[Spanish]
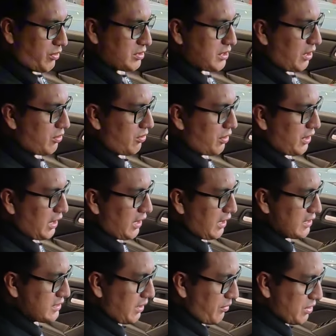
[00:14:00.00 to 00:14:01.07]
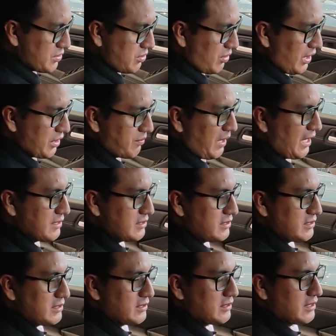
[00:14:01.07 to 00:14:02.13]
a aprovechar, Jorge, en esta versión
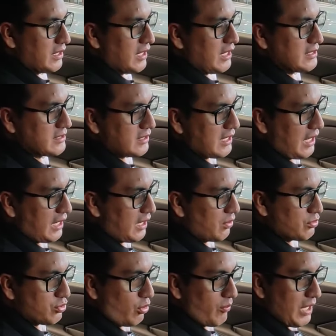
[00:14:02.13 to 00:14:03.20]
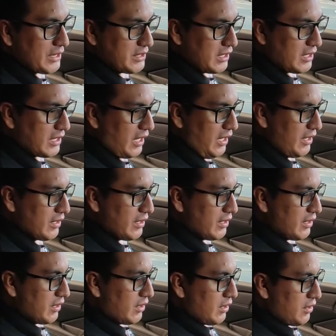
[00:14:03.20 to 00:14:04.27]
Advance es caja automática.
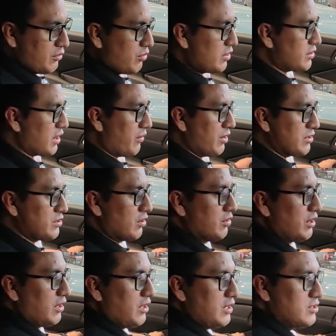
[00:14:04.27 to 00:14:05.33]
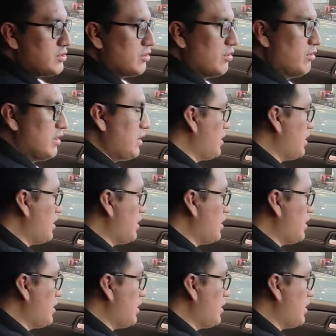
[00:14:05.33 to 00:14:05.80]
Nuestra versión de inicio